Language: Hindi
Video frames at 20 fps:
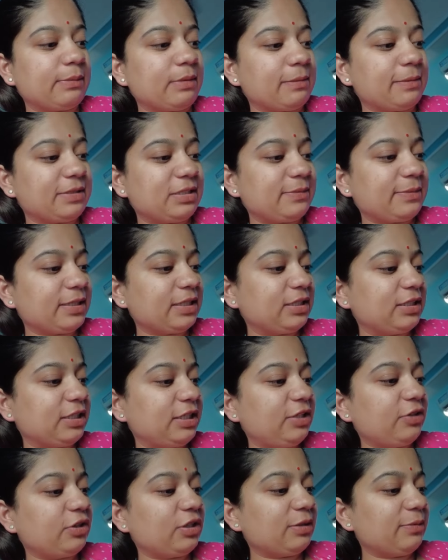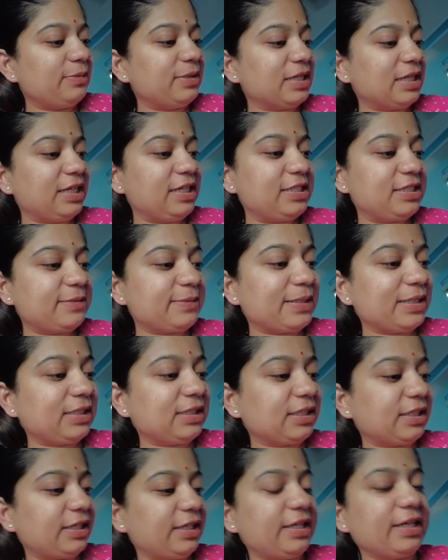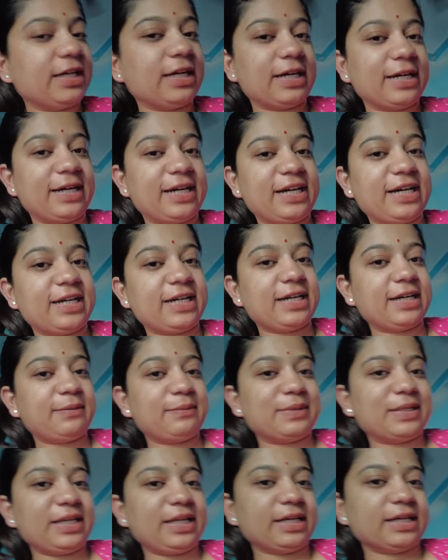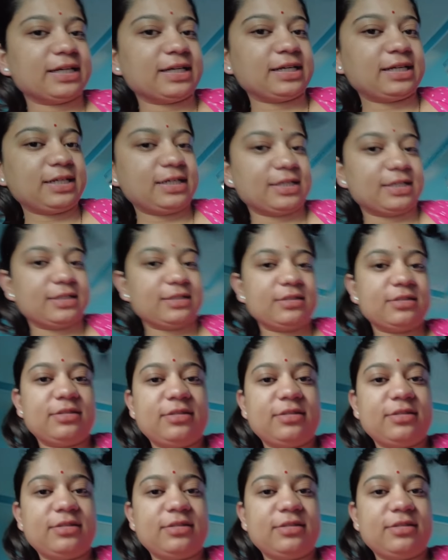पापा से बात करी और अब नानी से बात कर रही है हाँ हाँ भाई हाँ